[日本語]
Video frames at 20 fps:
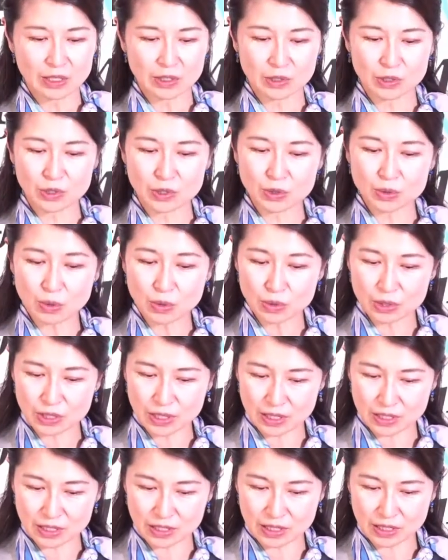中国
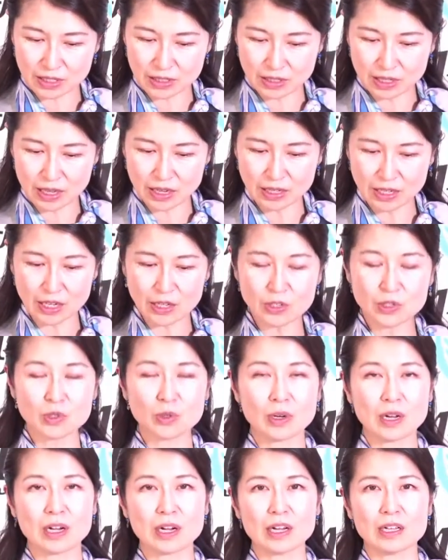戦線で顕著な